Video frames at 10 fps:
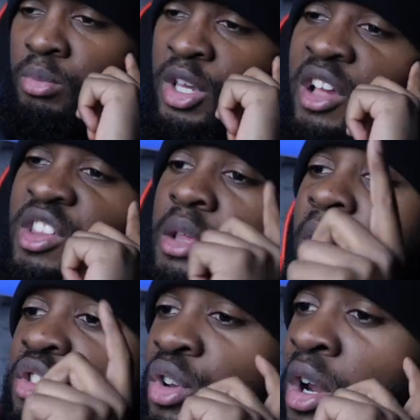mais grâce à cette
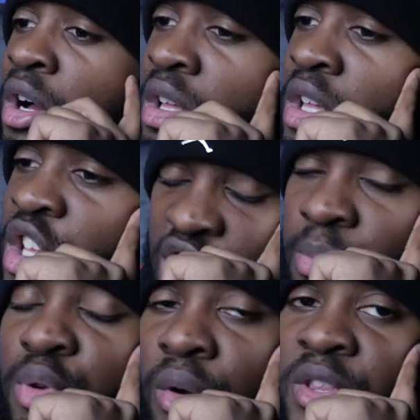personne-là, j'ai
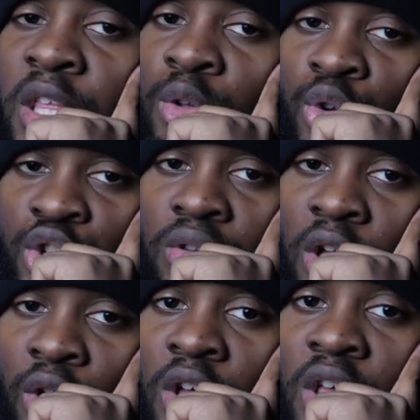plus envie d'être coach, d'accord